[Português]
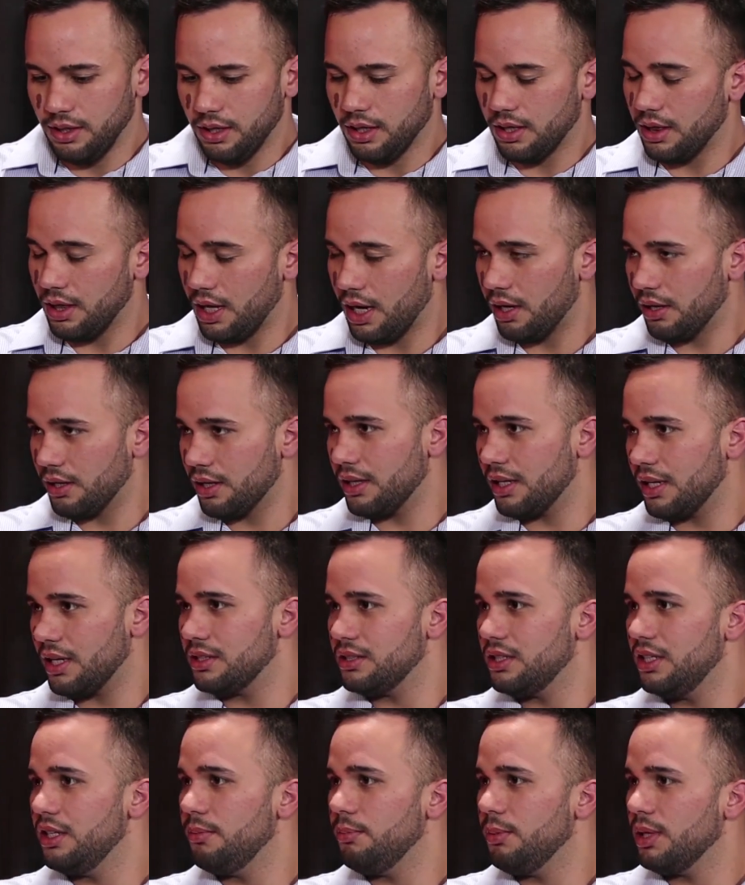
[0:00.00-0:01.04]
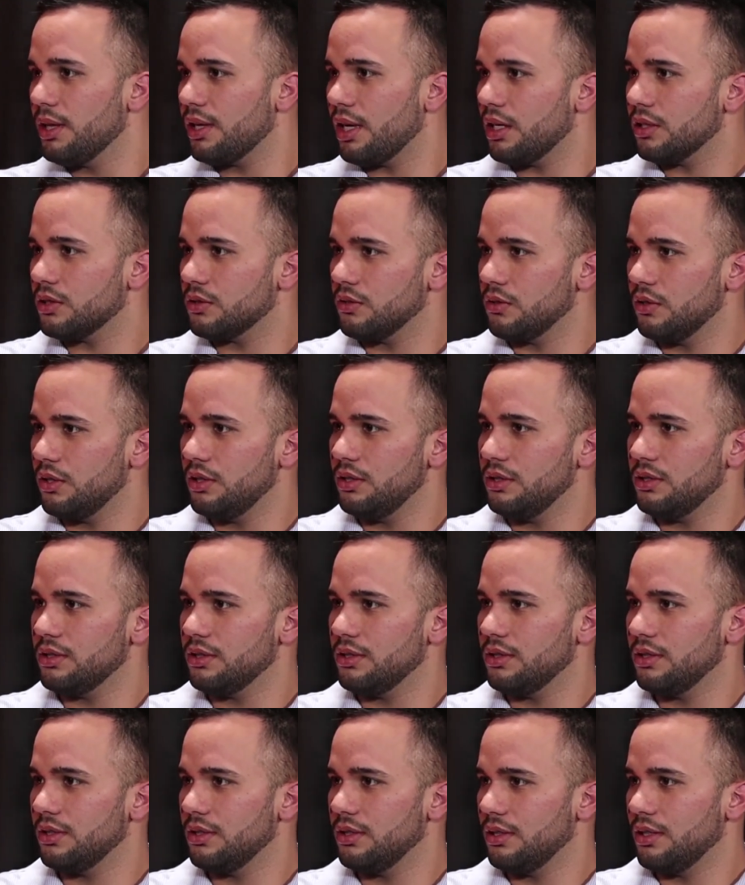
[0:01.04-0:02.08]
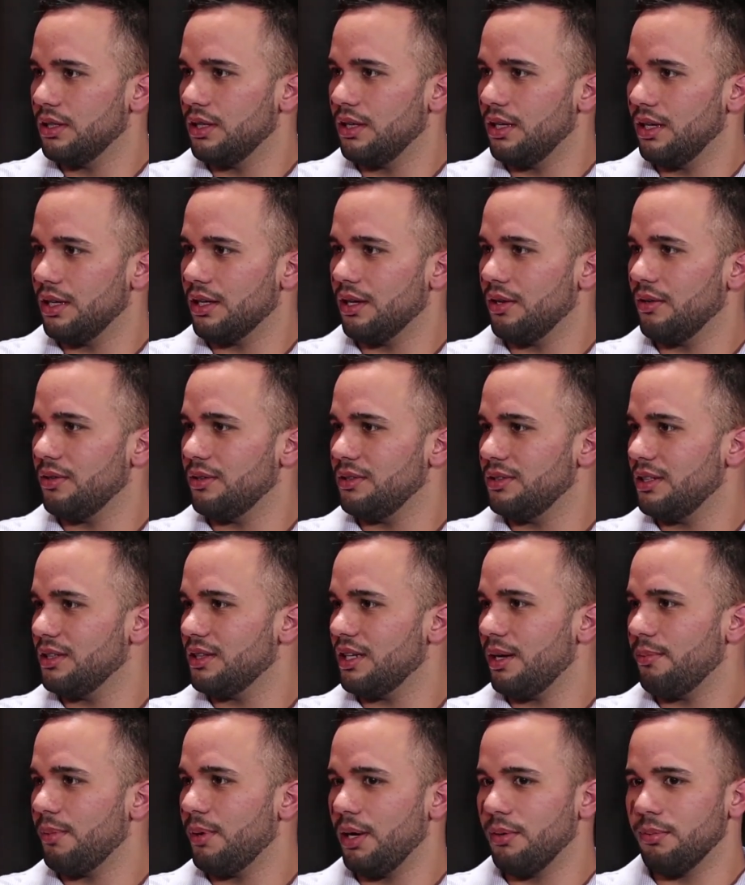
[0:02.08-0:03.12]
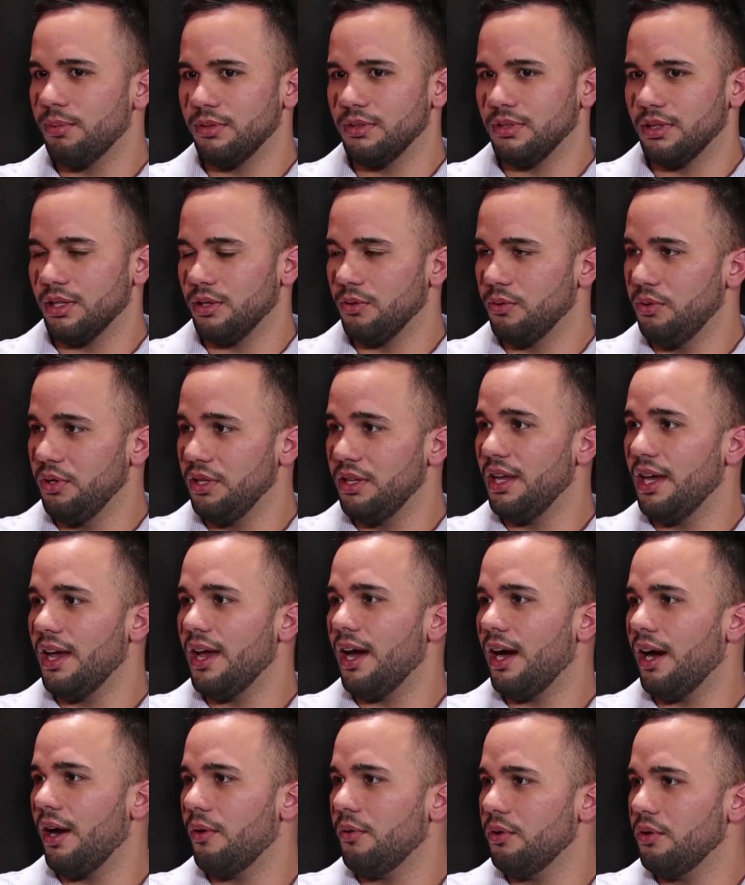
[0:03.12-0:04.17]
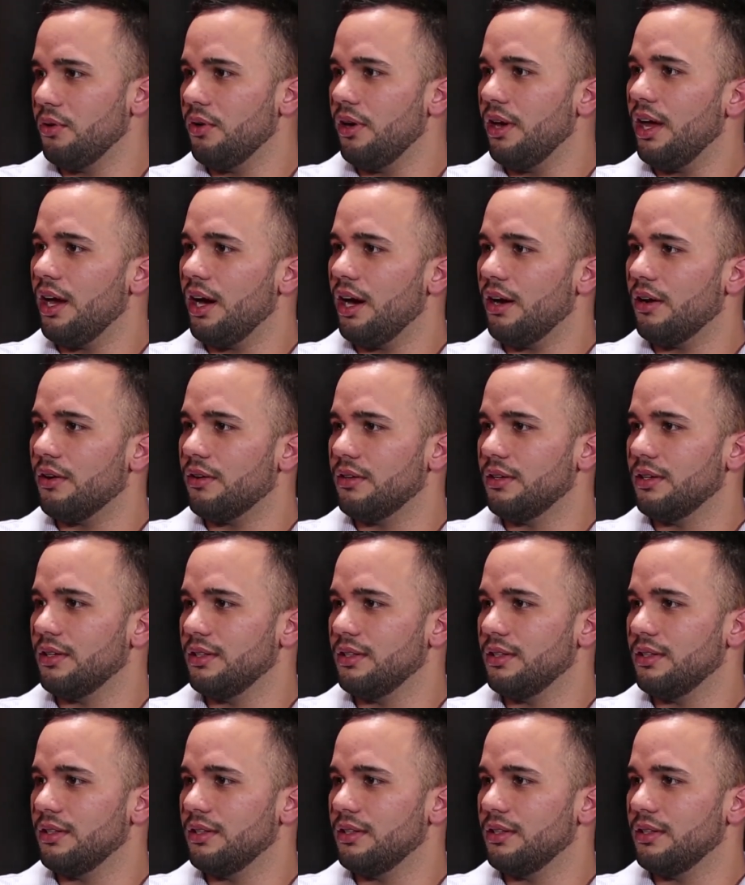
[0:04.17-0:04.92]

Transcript: Claro que tem as limitações, né? Tem, a gente trabalha, por exemplo, tem o ideal e o real.